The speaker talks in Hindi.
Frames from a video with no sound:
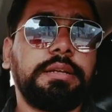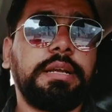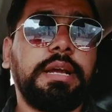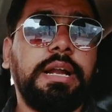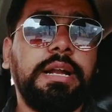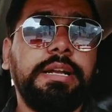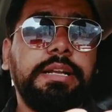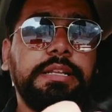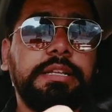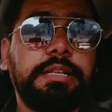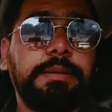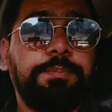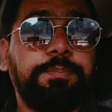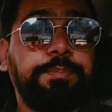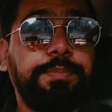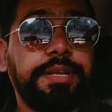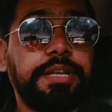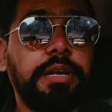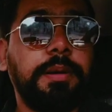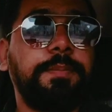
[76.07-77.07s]
गाड़ी की
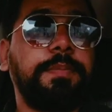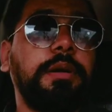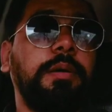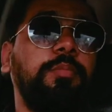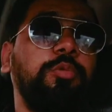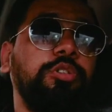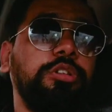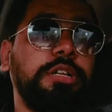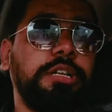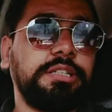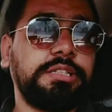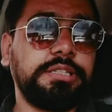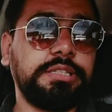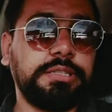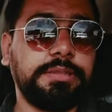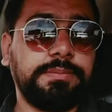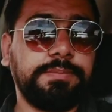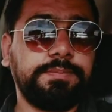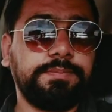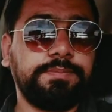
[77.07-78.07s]
पिकअप कम हो जाती
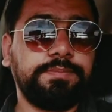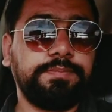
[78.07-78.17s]
है